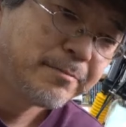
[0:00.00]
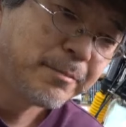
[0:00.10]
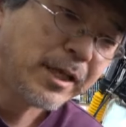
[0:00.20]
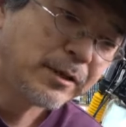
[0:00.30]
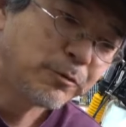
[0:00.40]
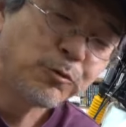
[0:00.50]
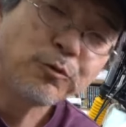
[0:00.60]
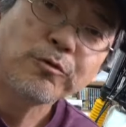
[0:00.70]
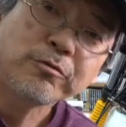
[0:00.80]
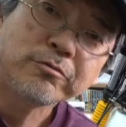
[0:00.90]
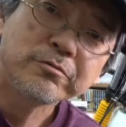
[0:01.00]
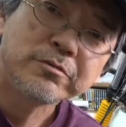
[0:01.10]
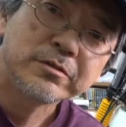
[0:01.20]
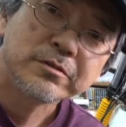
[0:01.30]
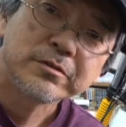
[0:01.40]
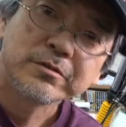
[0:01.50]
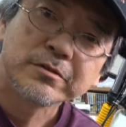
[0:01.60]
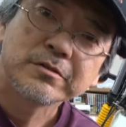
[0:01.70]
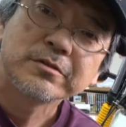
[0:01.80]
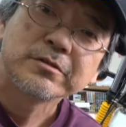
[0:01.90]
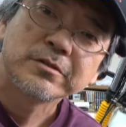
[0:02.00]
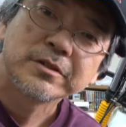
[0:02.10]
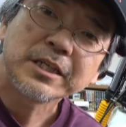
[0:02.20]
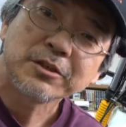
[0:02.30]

まだあのー、